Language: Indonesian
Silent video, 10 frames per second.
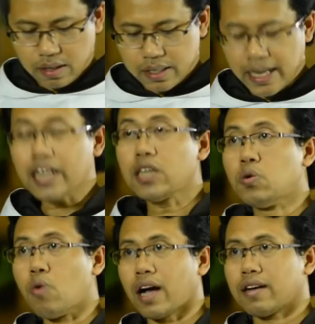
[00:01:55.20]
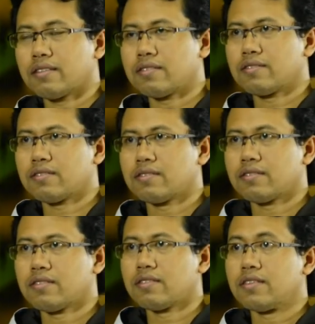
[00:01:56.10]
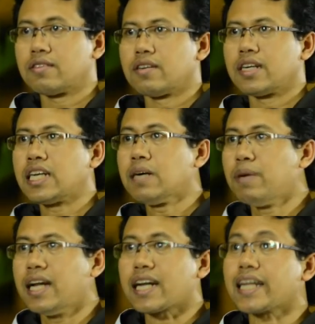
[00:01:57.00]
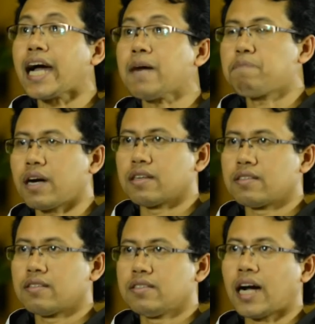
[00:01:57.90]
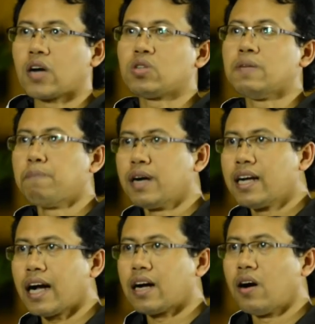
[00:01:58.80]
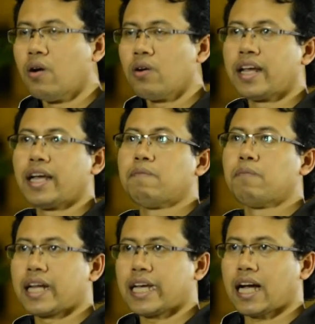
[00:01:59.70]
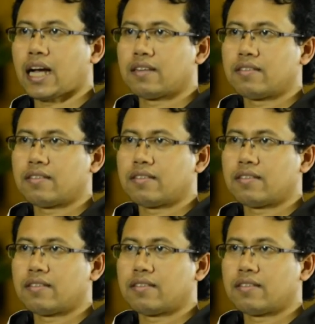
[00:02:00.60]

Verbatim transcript: Yang kedua, kebenaran apa yang harus dipegang oleh mereka?